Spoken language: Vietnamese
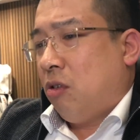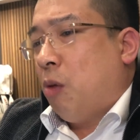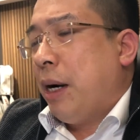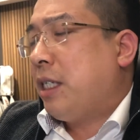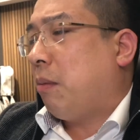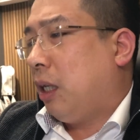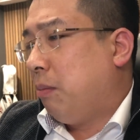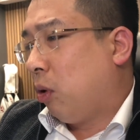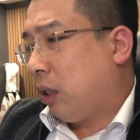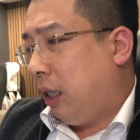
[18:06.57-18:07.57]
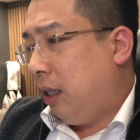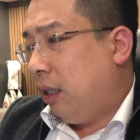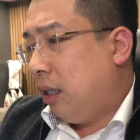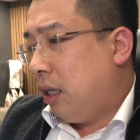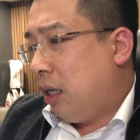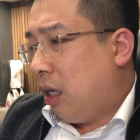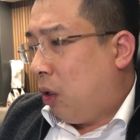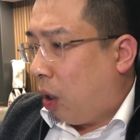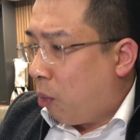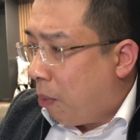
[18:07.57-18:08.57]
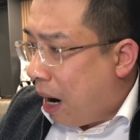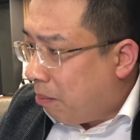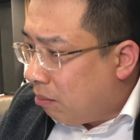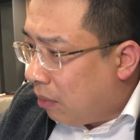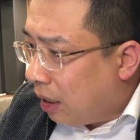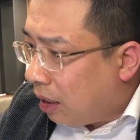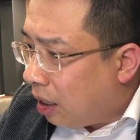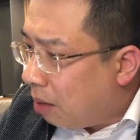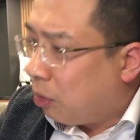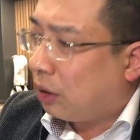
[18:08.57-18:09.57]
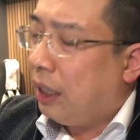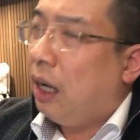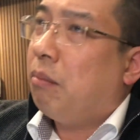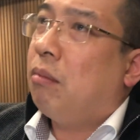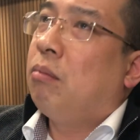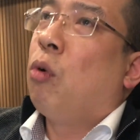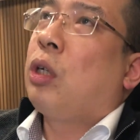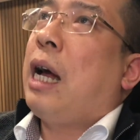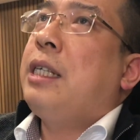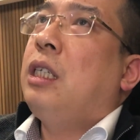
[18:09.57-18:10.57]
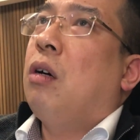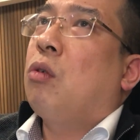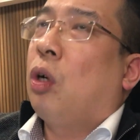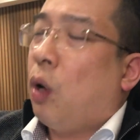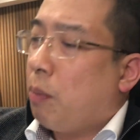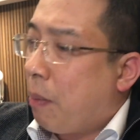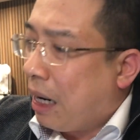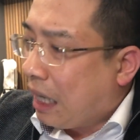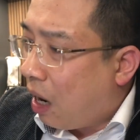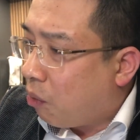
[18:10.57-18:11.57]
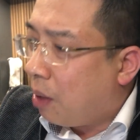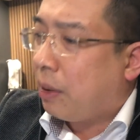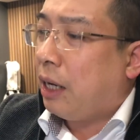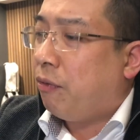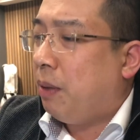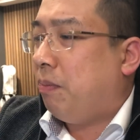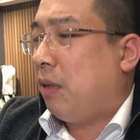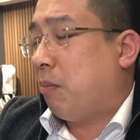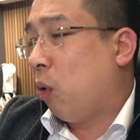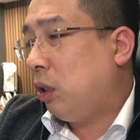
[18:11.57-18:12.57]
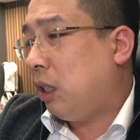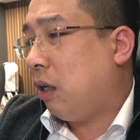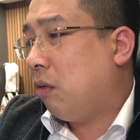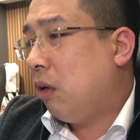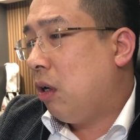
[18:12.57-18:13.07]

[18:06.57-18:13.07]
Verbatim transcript: có mấy trăm nghìn một ký Loại 33 hơn một tí là 1 2 triệu, còn loại 33 cao cấp khách VIP là 4 triệu.